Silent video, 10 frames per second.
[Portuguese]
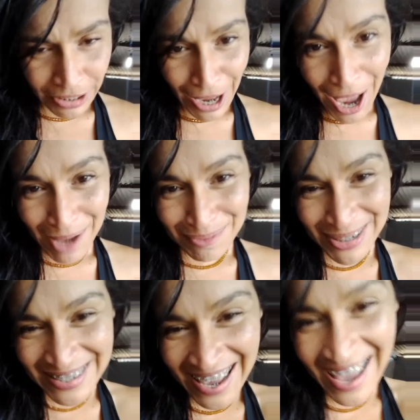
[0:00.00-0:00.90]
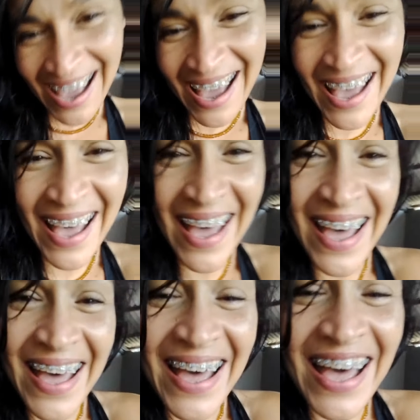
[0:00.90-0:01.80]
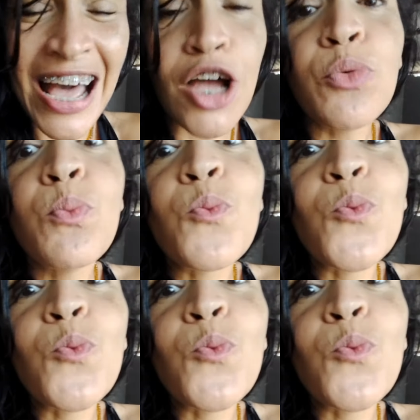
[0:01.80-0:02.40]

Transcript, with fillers: quer me usar.